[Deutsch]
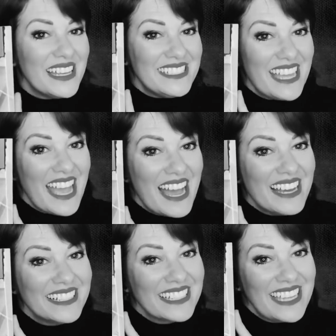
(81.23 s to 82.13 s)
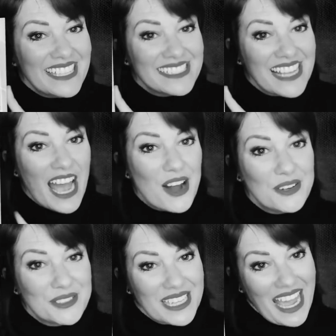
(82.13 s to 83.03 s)
der
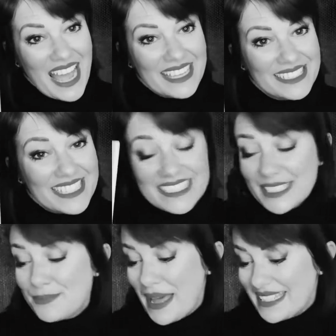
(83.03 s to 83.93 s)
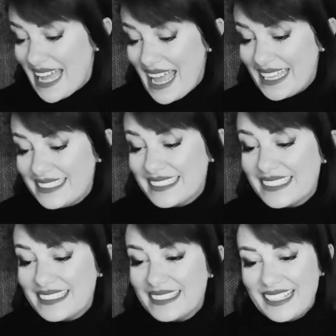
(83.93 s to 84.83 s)
Gänsehaut-Reihe. Das ist Band 1,
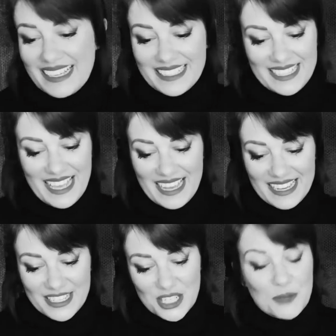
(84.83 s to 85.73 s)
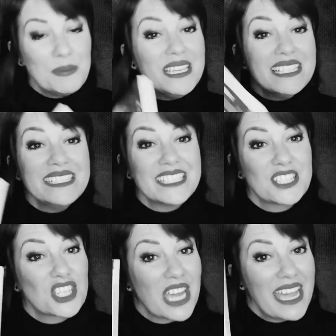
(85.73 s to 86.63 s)
ja, der Spiegel
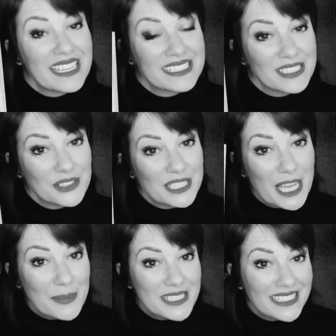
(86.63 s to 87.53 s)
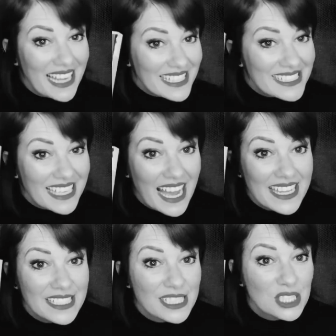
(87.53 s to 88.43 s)
des Schreckens. Und ich habe diese ganze
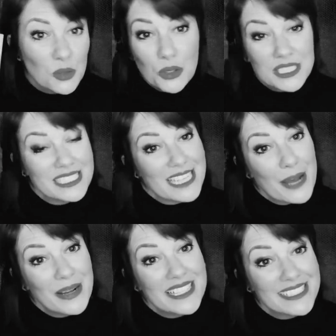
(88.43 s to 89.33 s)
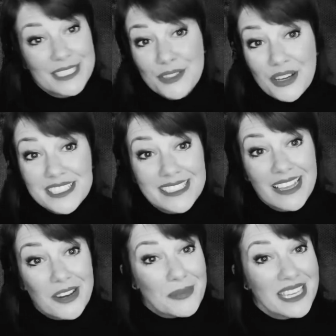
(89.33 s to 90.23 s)
Reihe gesuchtet damals in den 90ern im